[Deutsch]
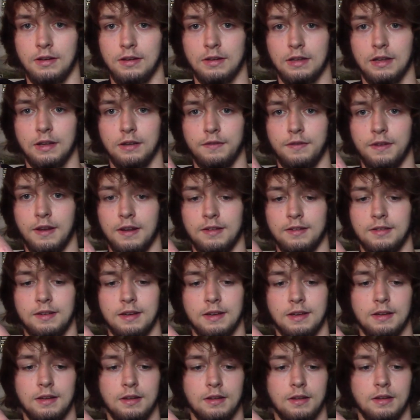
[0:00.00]

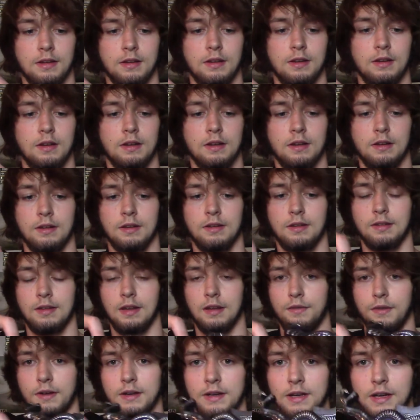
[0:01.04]
grifflastig. Das ist
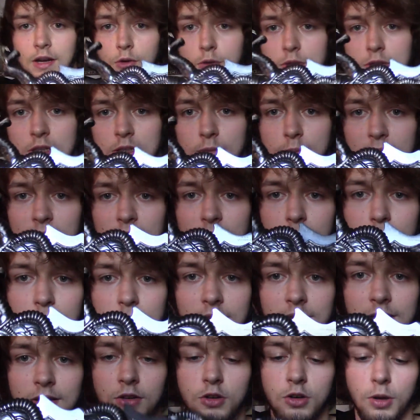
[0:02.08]
einfach genau hier bei diesem
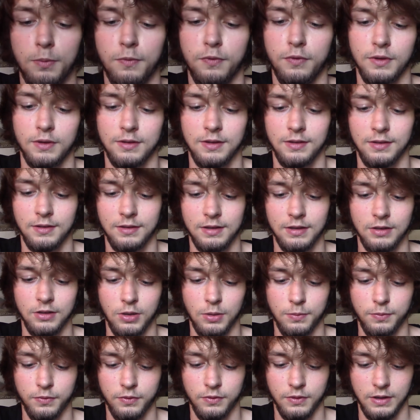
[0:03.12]
Ziegenkopf. Ist das ein
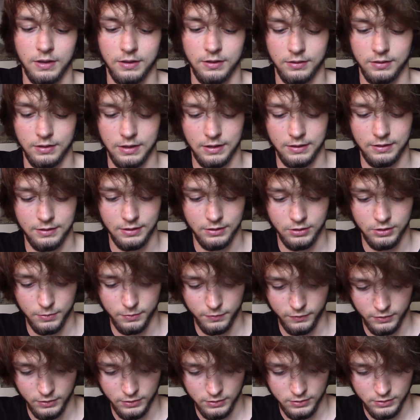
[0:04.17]
Ziegenkopf? Nein, das ist kein Ziegenkopf.
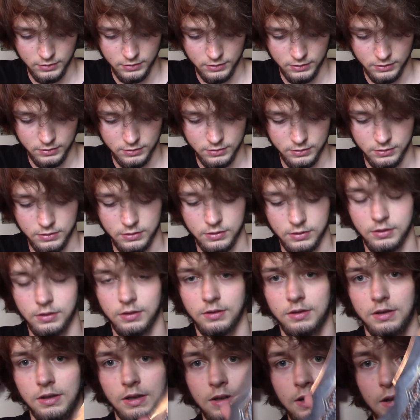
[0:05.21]
Das
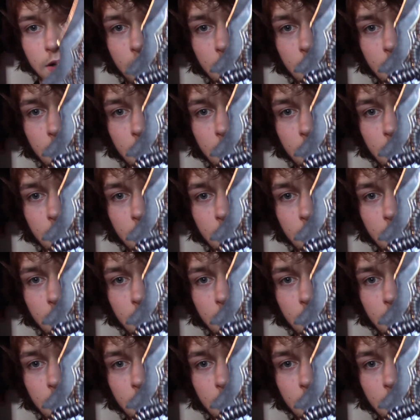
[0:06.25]
ist irgendein